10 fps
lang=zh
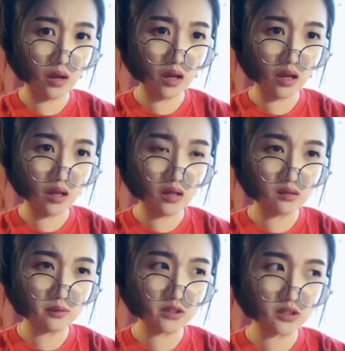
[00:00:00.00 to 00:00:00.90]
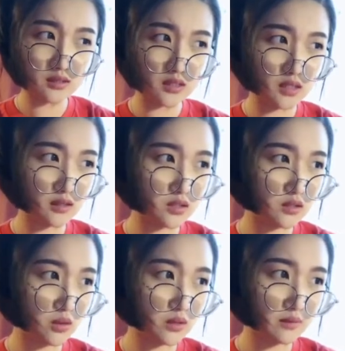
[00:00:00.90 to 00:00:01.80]
啊，这不是大前年打折
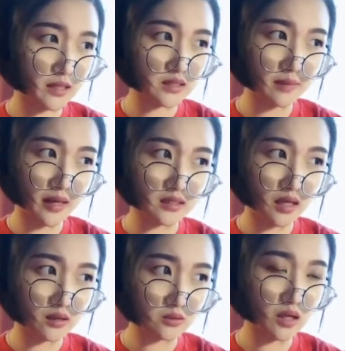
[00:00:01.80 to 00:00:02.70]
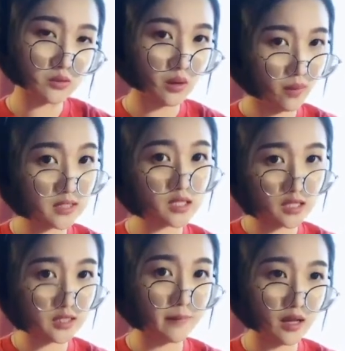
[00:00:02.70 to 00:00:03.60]
时候三十块钱买一件，还送两双袜子
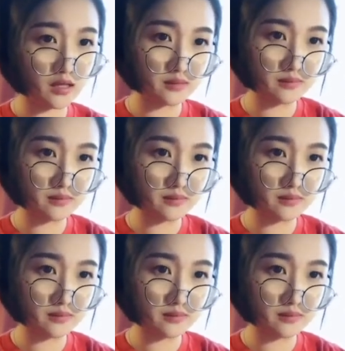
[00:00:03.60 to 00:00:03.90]
那件吗？这